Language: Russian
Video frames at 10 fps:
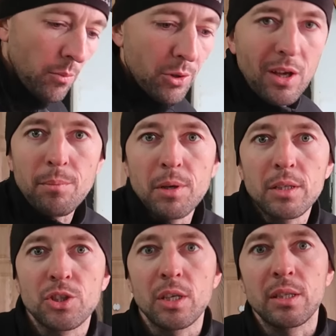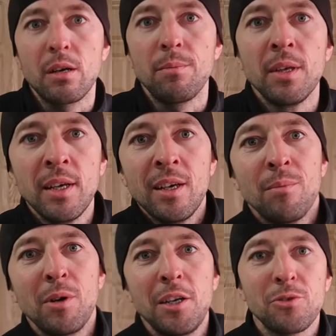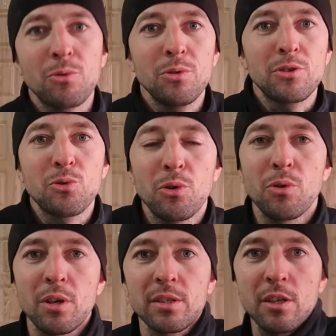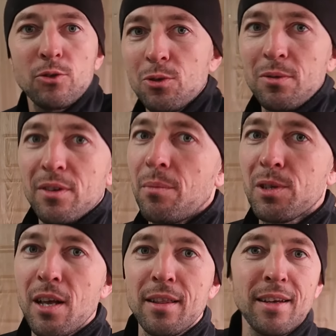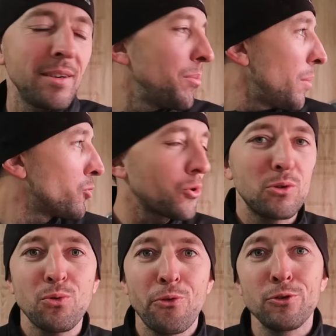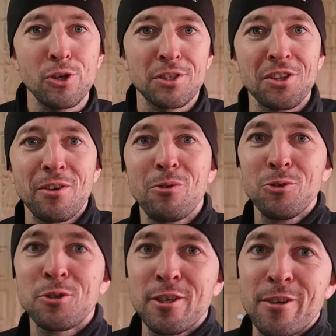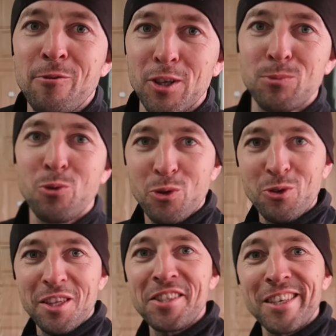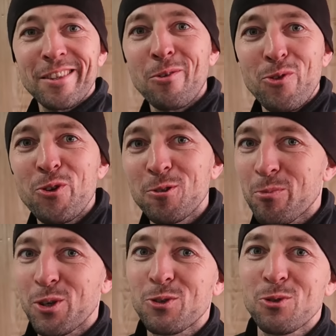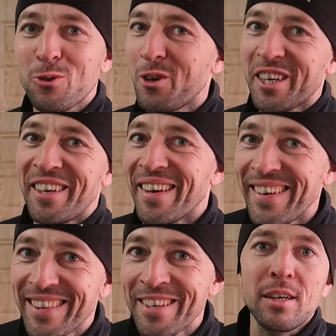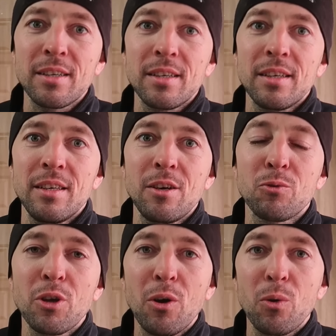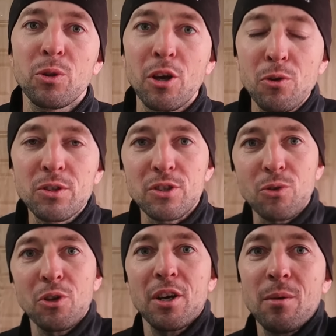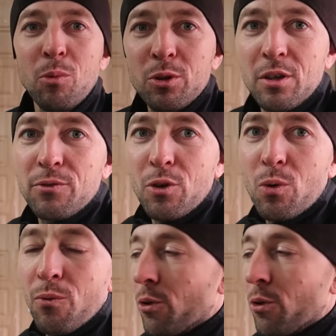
домой на обед. Сейчас я вам маленькую историю расскажу. Обязательно бабушку эту увижу, остановлюсь и возьму ее на, на интервью. Спрошу, сколько ей лет, как ей уда удается столько работать в таком